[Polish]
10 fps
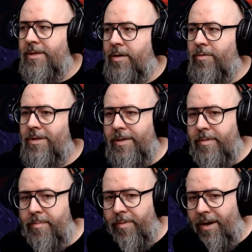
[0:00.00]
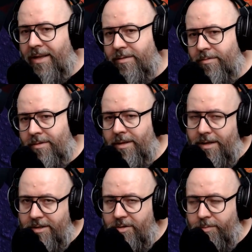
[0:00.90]
robią Star Wars, i bym im pokazał, co
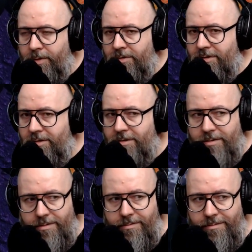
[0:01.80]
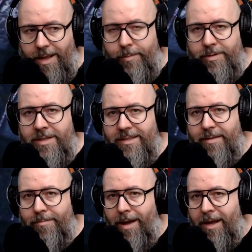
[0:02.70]
należy uprościć albo
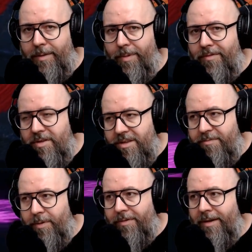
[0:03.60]
system makr powinni